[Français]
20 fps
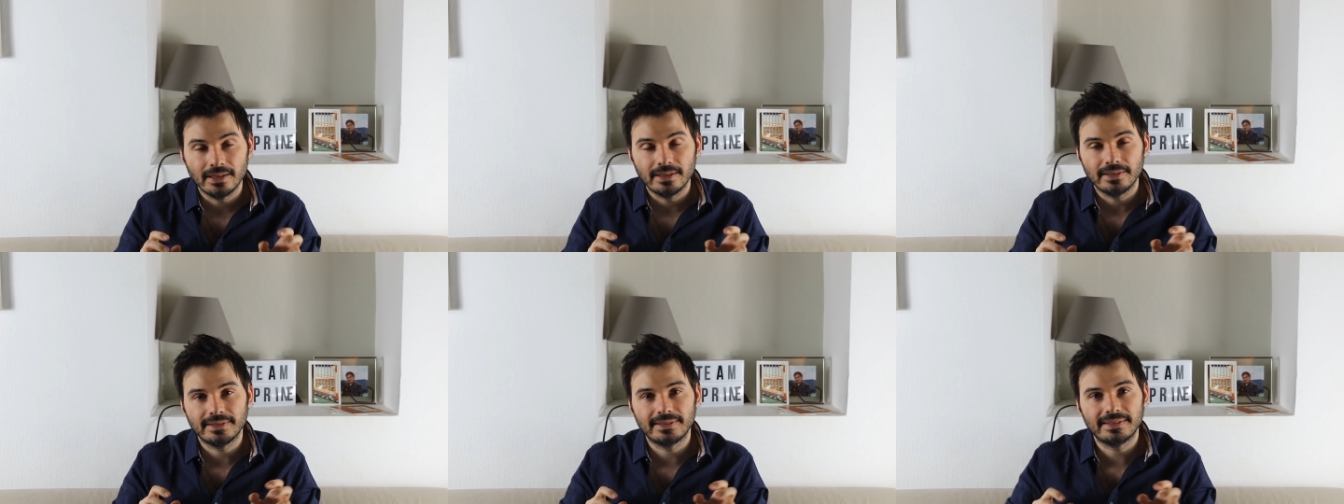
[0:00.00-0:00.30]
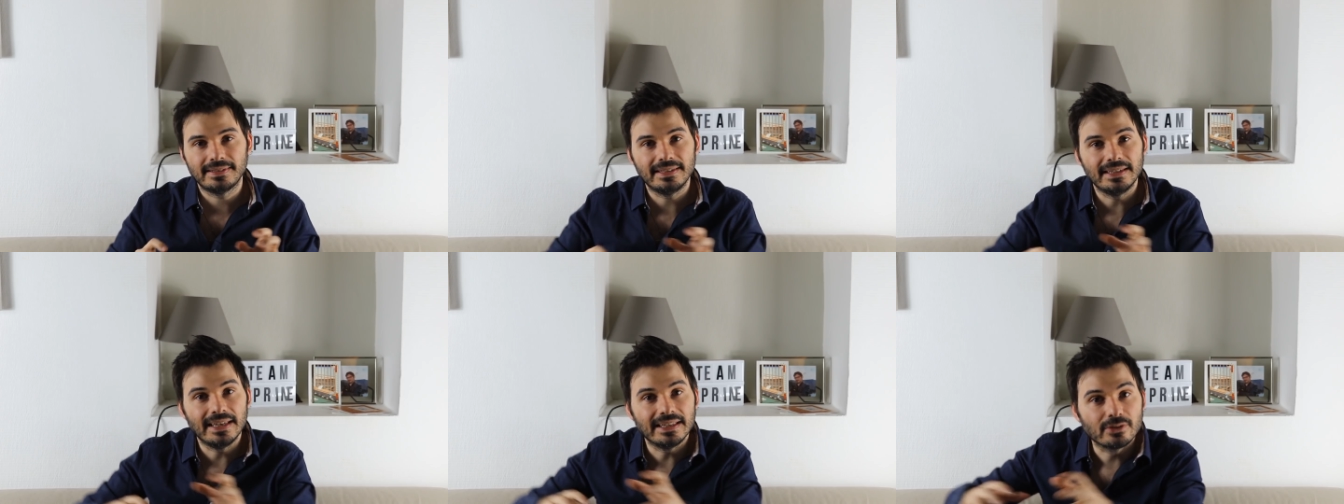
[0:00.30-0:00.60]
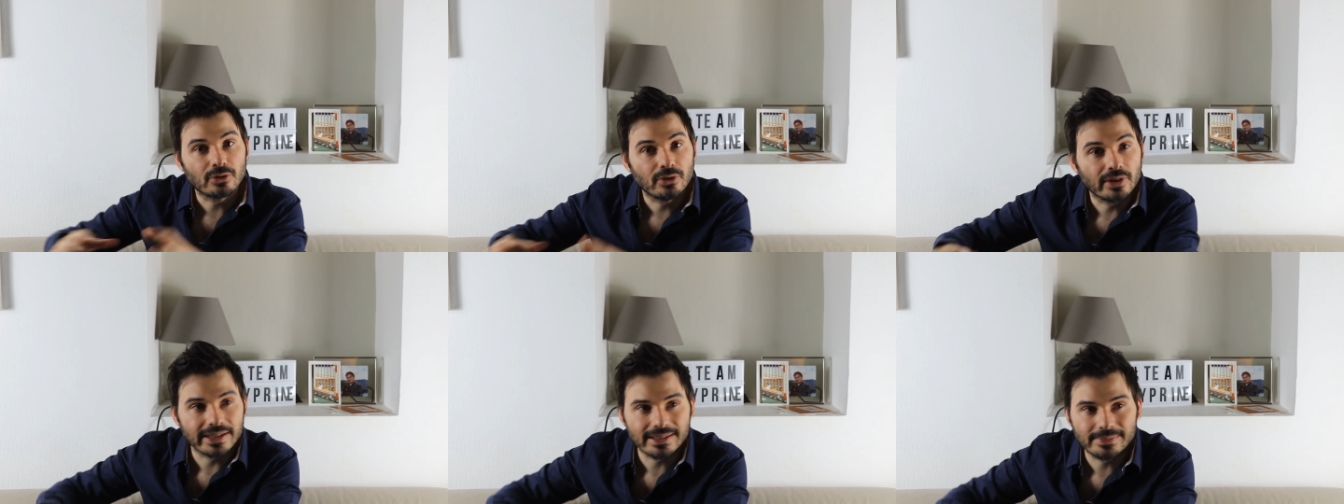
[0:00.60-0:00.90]
c'est
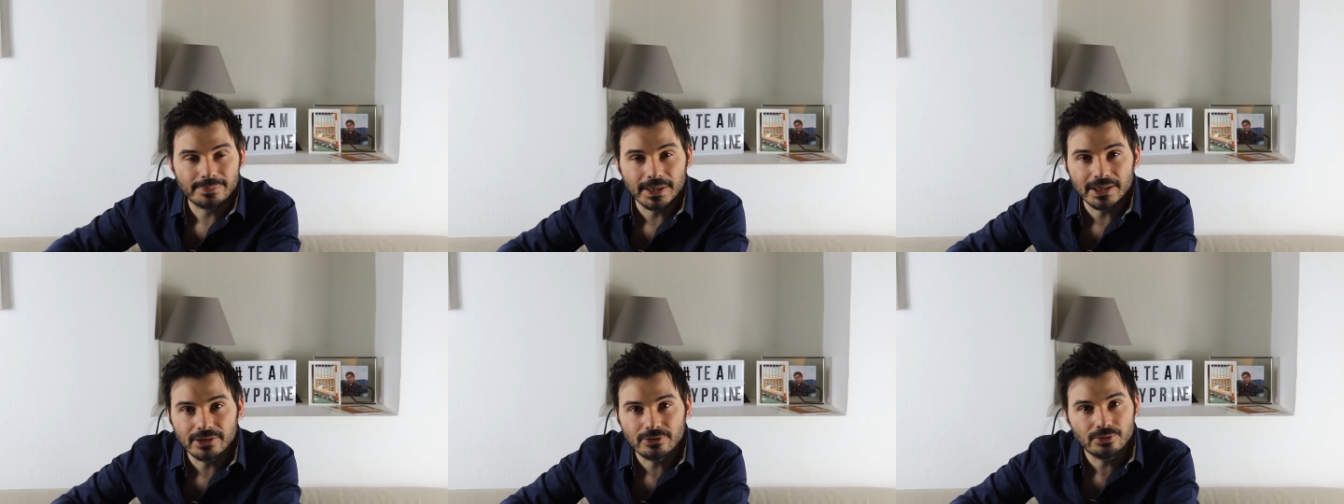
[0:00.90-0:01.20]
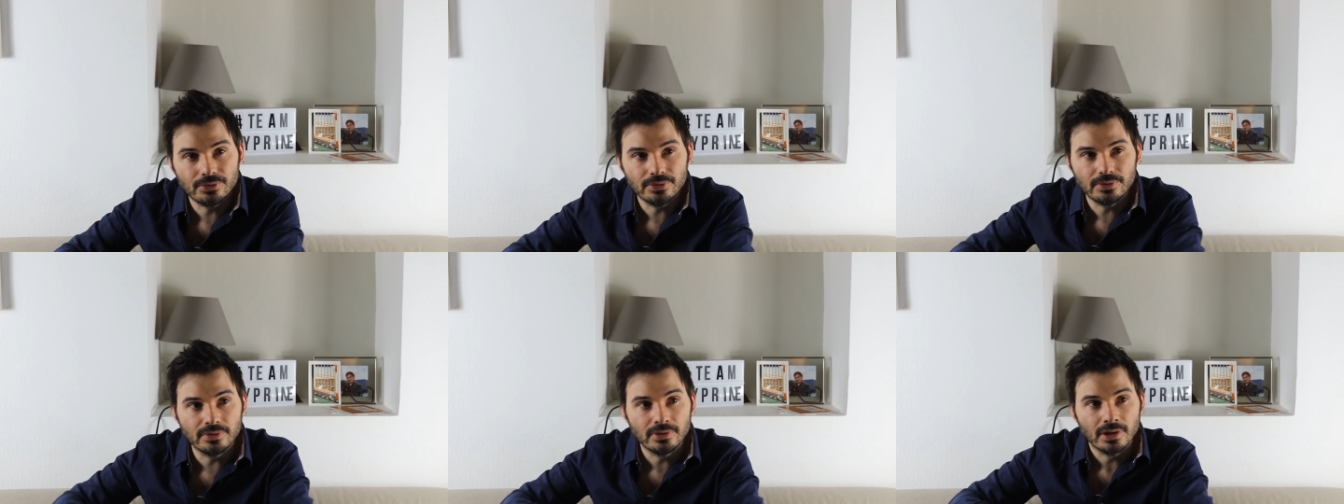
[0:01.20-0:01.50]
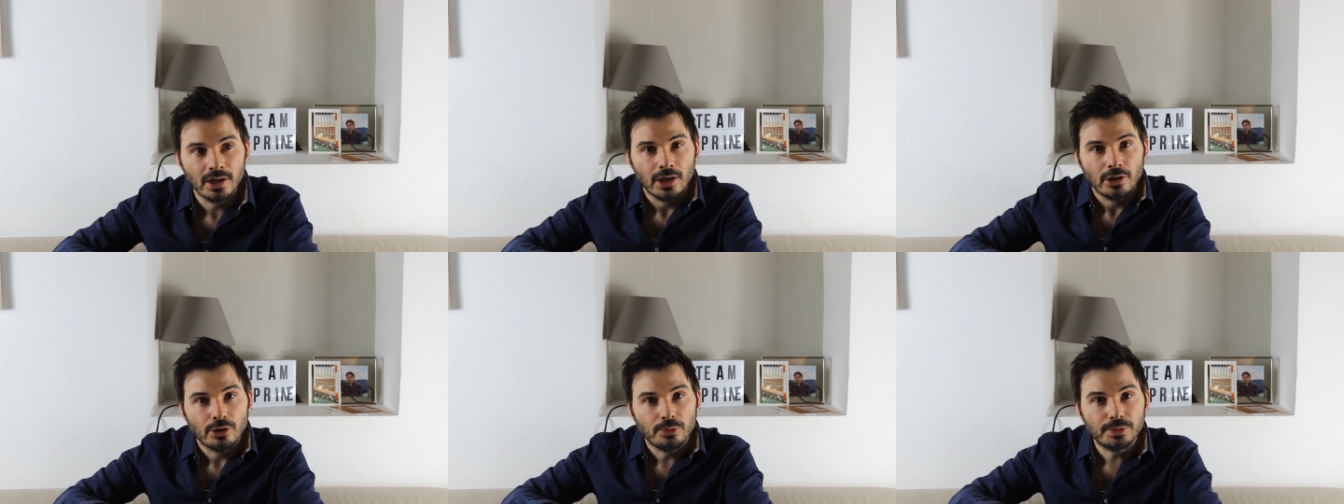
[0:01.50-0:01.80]
être respectueux
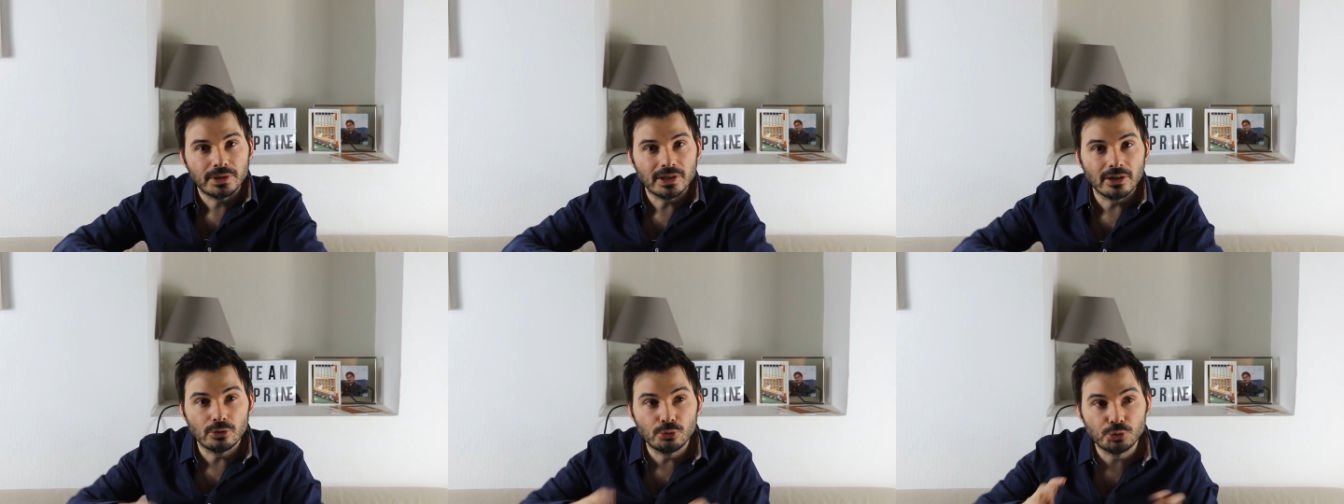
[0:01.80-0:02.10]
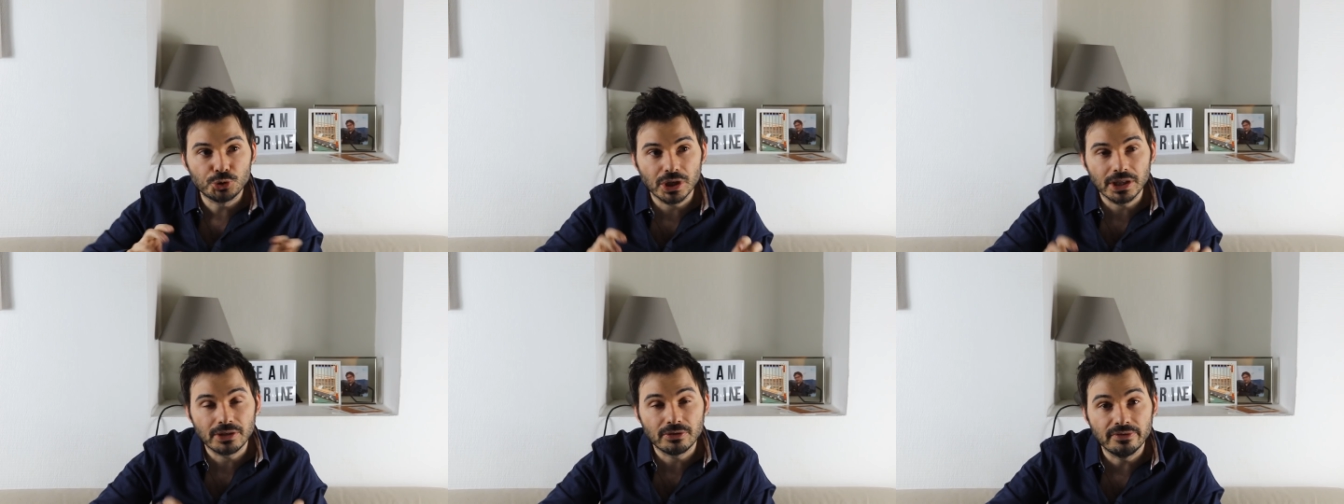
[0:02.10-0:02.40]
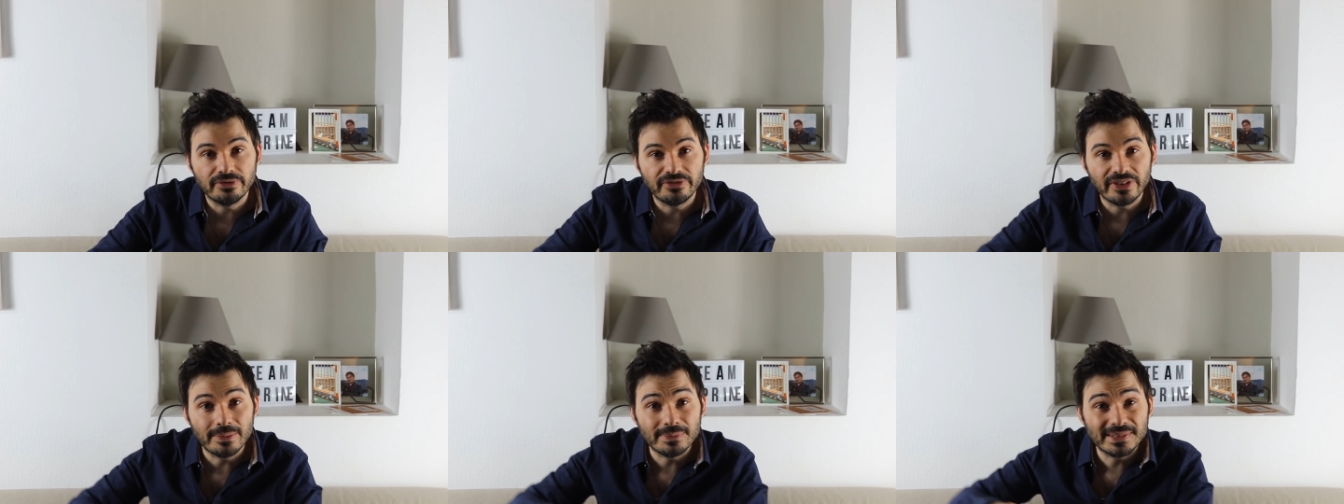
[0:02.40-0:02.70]
Depuis quand coucher avec
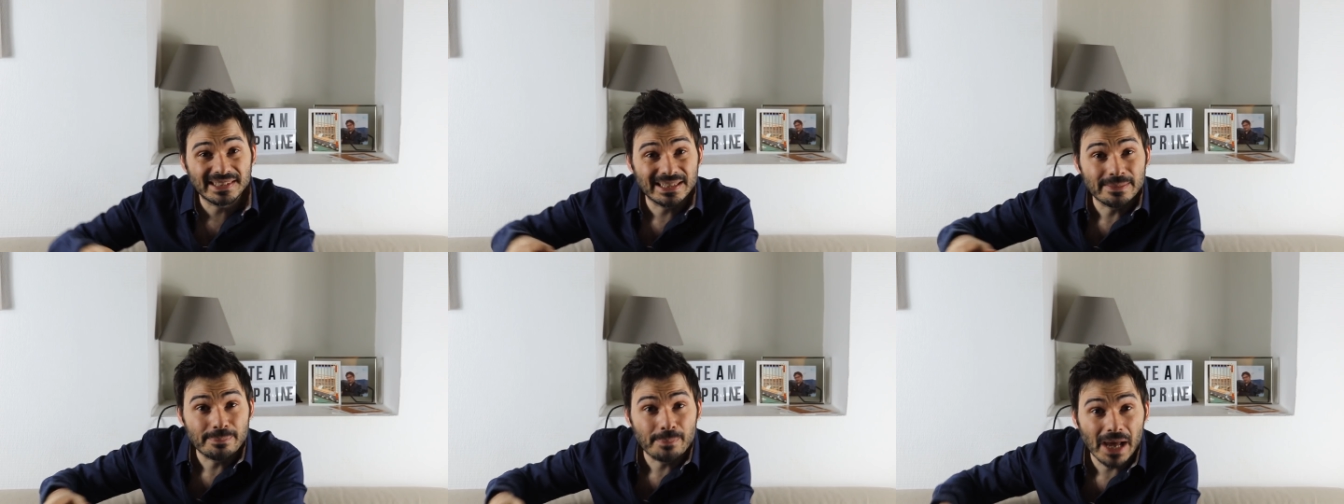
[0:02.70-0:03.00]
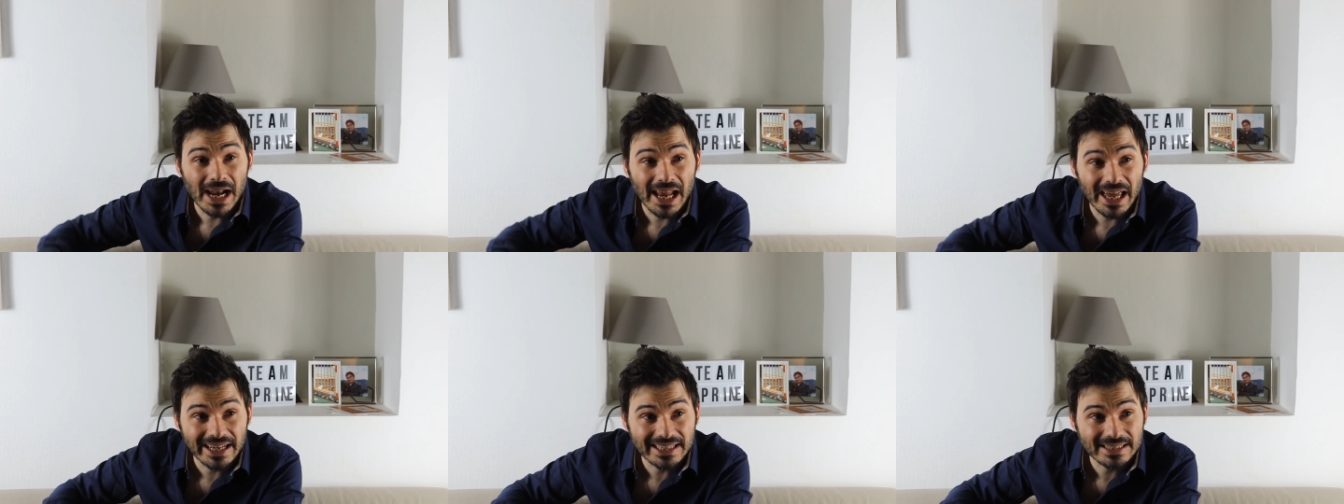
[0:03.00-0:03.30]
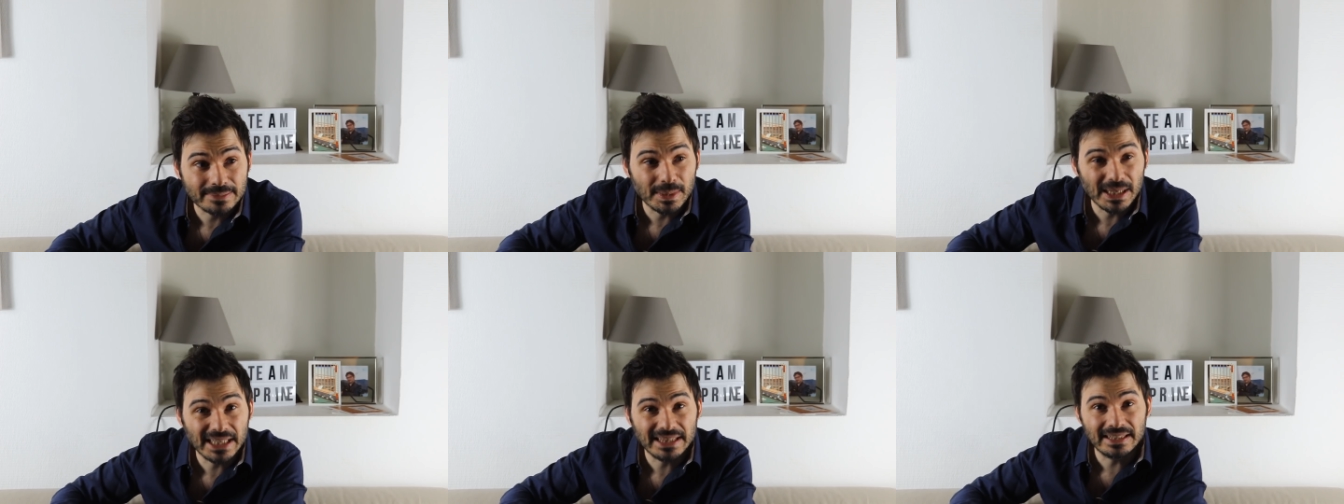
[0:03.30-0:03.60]
une femme, c'est pas la
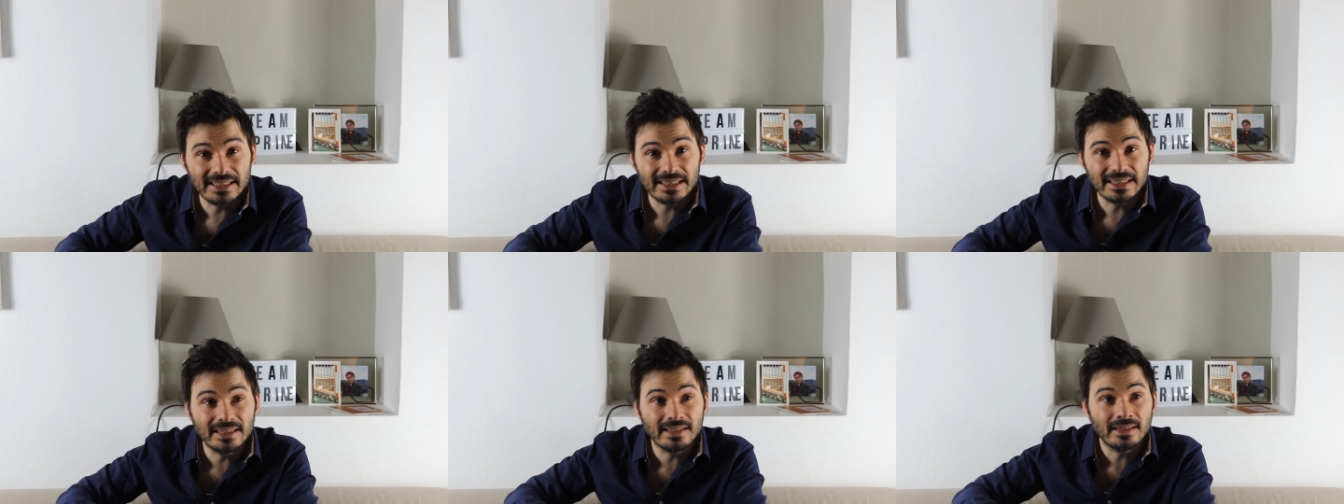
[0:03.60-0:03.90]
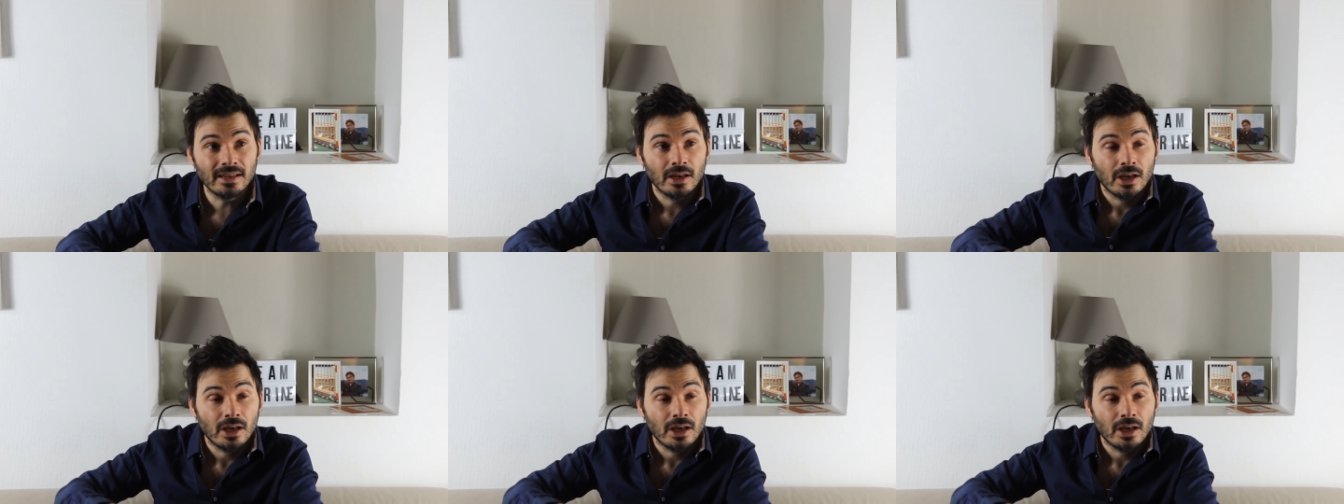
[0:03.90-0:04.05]
respecter